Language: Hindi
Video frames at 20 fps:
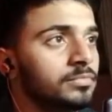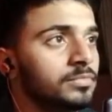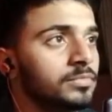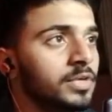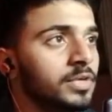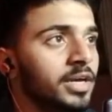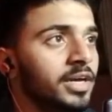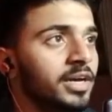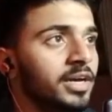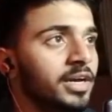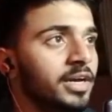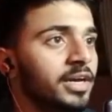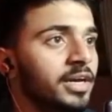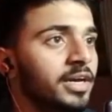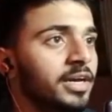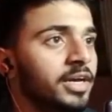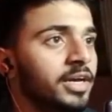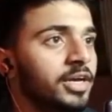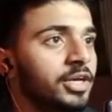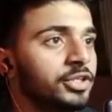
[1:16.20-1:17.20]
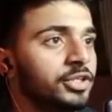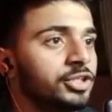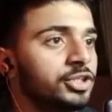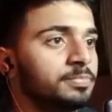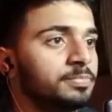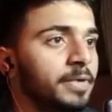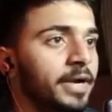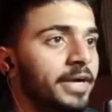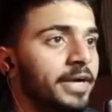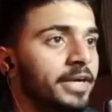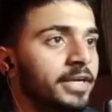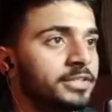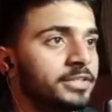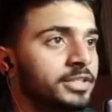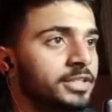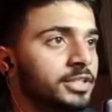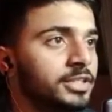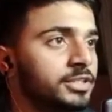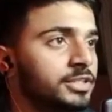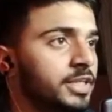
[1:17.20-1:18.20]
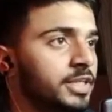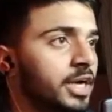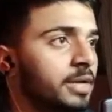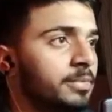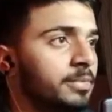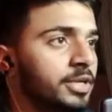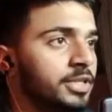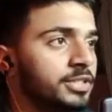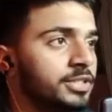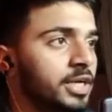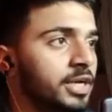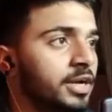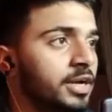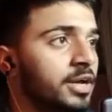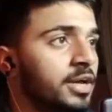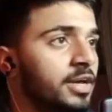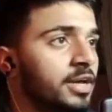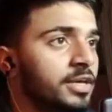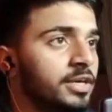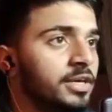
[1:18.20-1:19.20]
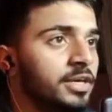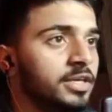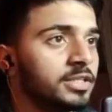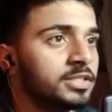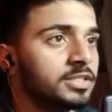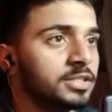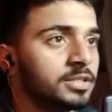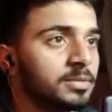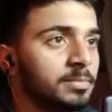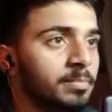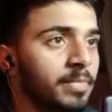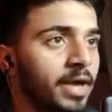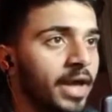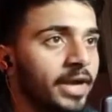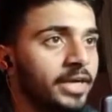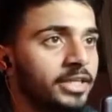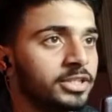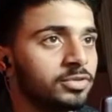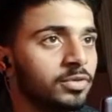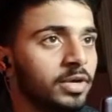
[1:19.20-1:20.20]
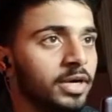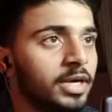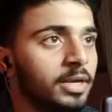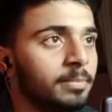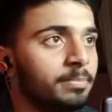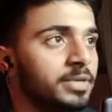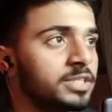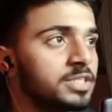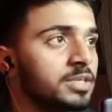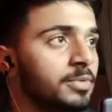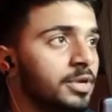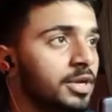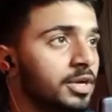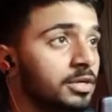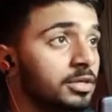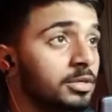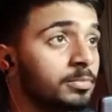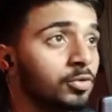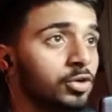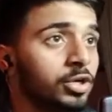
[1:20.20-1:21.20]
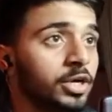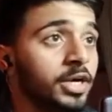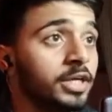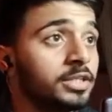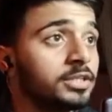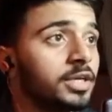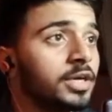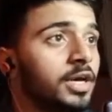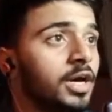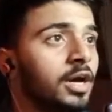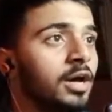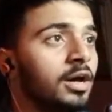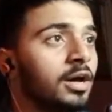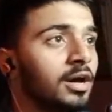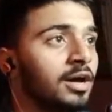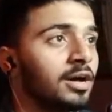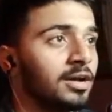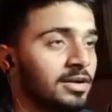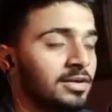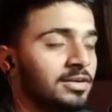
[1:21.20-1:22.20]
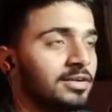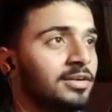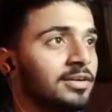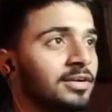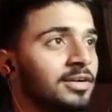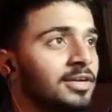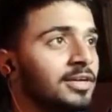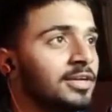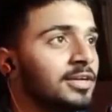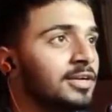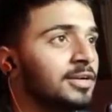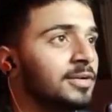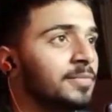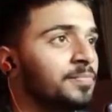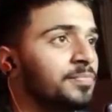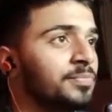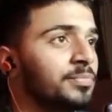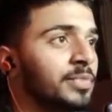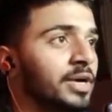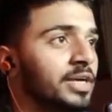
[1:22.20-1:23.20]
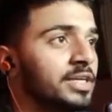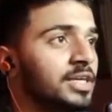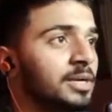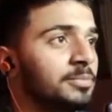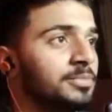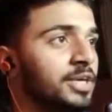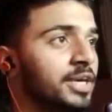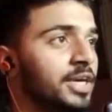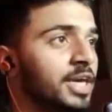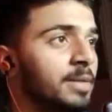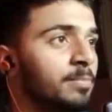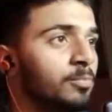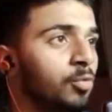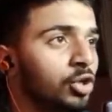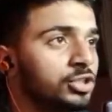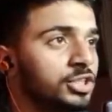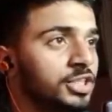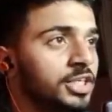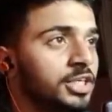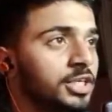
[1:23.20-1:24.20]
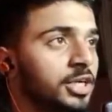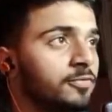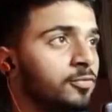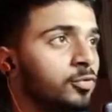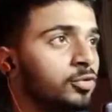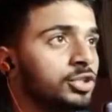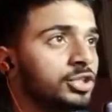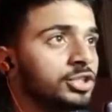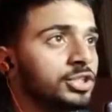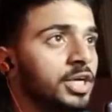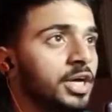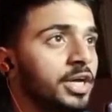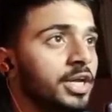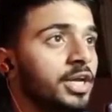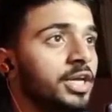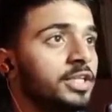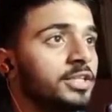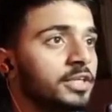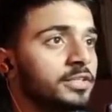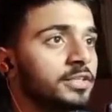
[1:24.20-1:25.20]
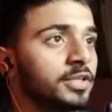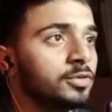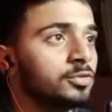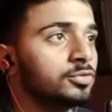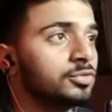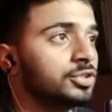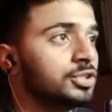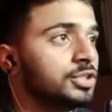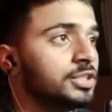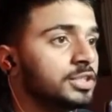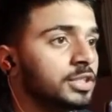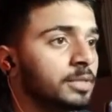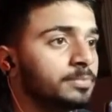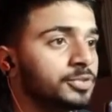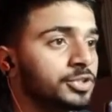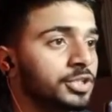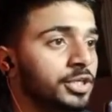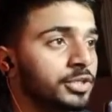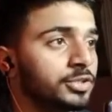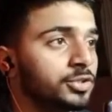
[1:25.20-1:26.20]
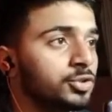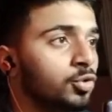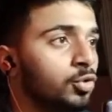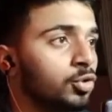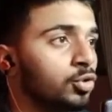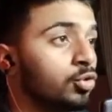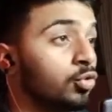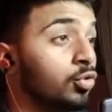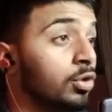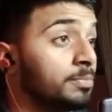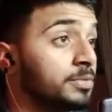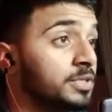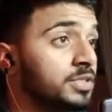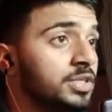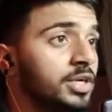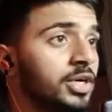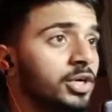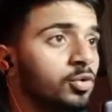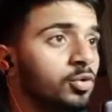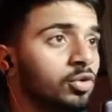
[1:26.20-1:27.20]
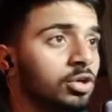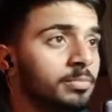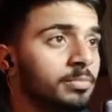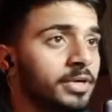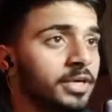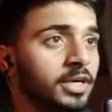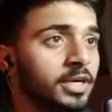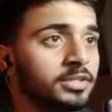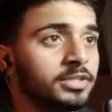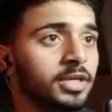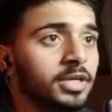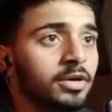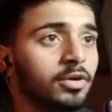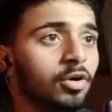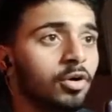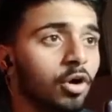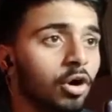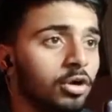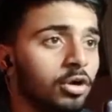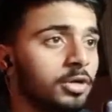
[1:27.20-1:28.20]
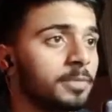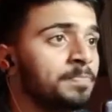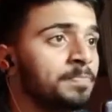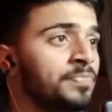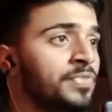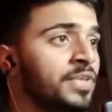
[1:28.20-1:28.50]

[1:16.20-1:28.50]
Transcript: हाय हाय स्पाइडर्स हैं इस साइड में नहीं जा रहा इस मैगट्स वाले डब्बे से मैंने हर्ब उठाया था यार भाई अब ये गेम बहुत ज़्यादा टफ होते जा रही है इधर देखो शी इज़ अप डोंट गो अप किसी ने डोंट मिठा दिया और